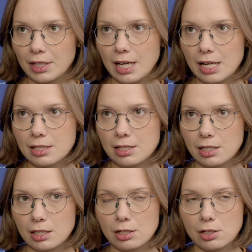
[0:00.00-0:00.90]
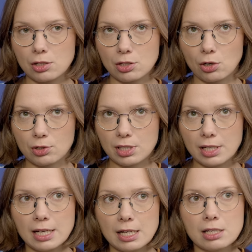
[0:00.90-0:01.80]
gaz z
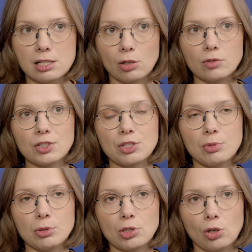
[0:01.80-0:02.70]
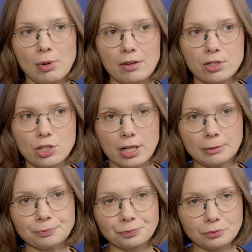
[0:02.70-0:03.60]
Rosji. Stąd właśnie były te obawy, że